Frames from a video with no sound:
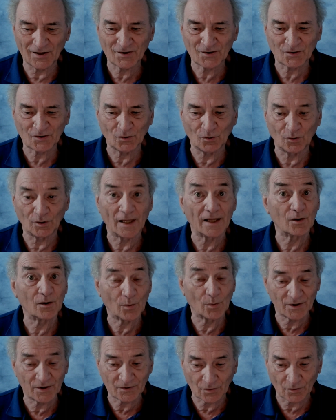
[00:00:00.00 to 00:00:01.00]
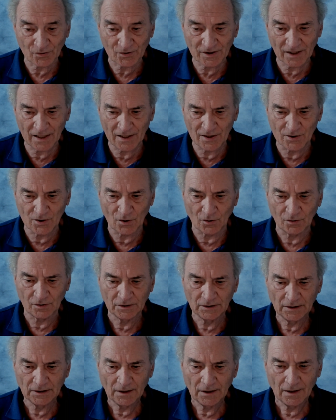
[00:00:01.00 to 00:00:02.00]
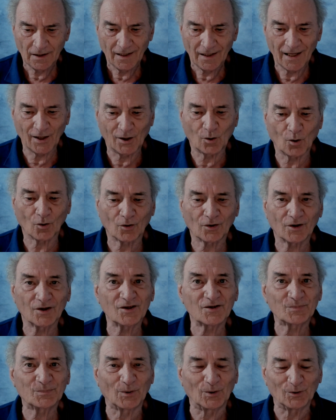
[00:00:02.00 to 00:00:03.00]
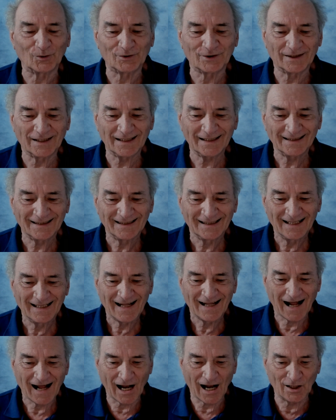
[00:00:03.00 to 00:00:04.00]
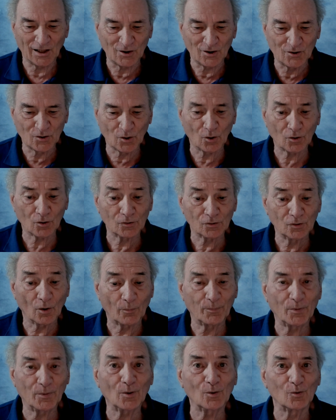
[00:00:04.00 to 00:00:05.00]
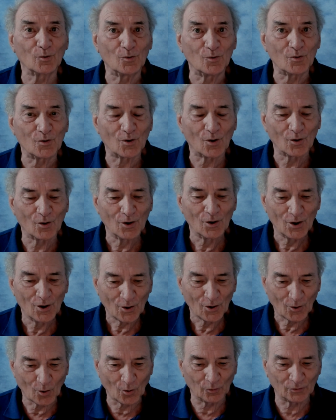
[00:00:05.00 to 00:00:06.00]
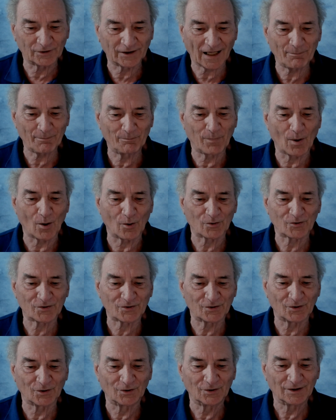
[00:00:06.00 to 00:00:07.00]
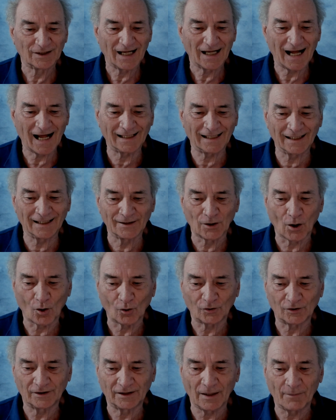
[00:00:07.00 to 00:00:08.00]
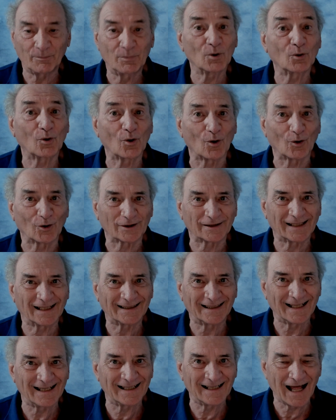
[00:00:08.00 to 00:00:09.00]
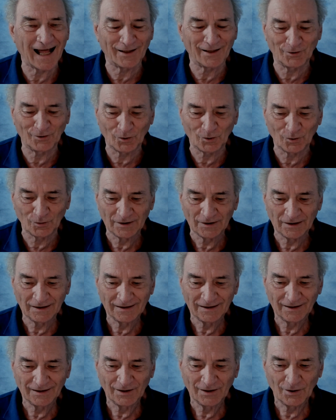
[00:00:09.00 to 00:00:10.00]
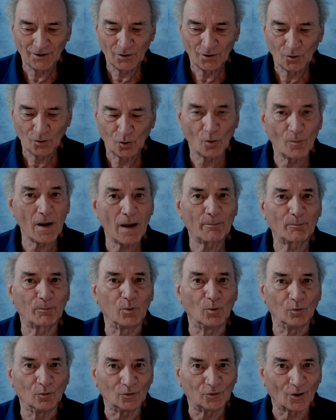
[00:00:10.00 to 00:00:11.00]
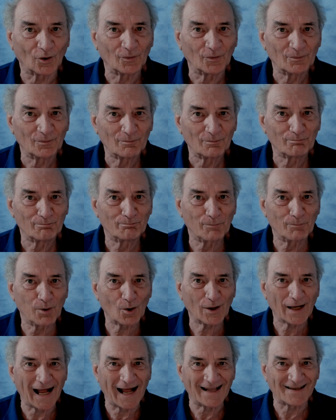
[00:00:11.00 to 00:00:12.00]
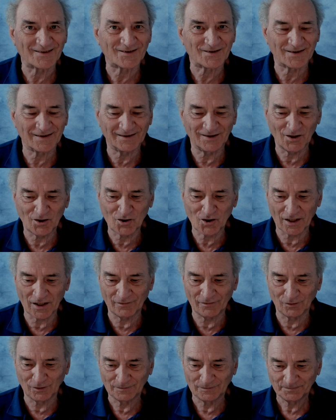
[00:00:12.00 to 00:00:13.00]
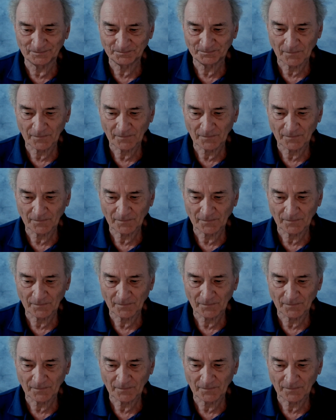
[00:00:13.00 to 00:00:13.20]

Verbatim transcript: del Sole in questo segno e corrisponde al giorno più lungo contrapposto alla notte più corta dell'anno, come appunto poc'anzi dicevo.